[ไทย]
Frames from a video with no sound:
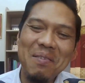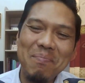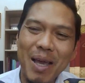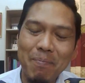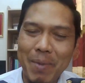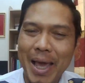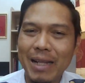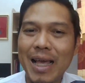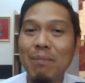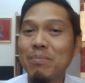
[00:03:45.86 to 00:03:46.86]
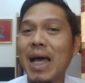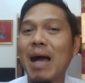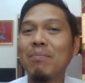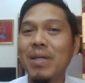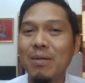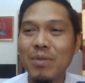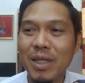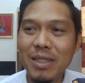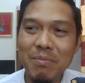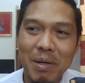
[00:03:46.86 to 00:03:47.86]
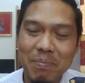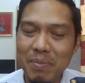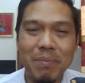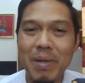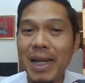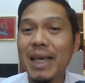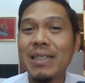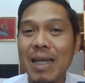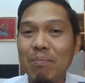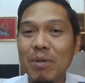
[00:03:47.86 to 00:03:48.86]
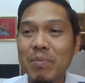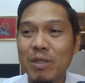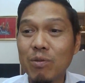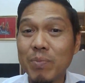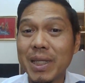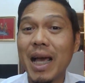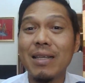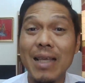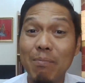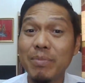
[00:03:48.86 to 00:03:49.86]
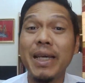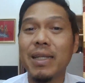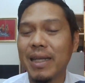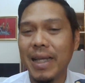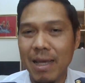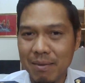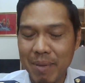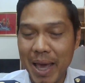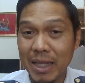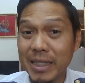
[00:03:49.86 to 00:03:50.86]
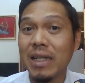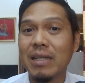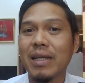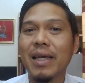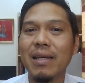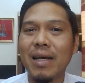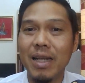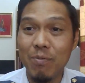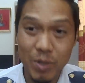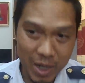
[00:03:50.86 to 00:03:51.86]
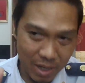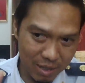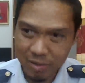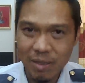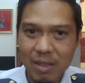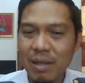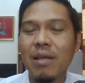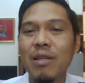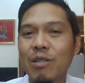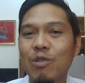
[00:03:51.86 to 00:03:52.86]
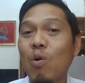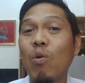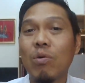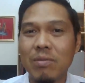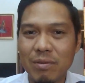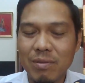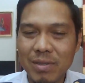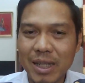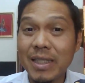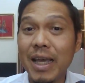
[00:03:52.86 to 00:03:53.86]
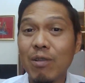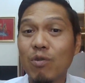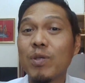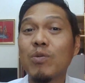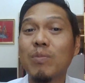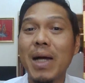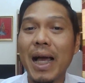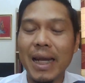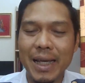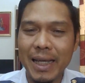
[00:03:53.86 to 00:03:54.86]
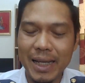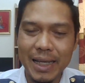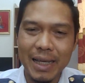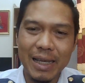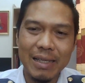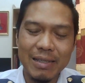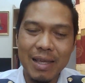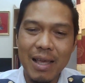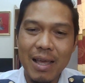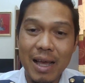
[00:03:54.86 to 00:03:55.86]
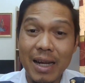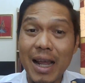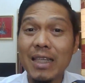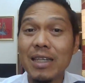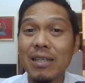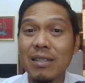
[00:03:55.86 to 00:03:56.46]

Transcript: แปดแปดสามสามอะไรพวกนี้ที่แบบมันเป็นเลขซ้ำแล้วมันต้องประทะสามเจ็ดอย่างเงี้ยแปดเจ็ดอย่างเงี้ยอันนี้พวกเนี้ยตรงชัดเจนตรงไปตรงมาอะไรอะไรเงี้ยอันนั้นอาจจะ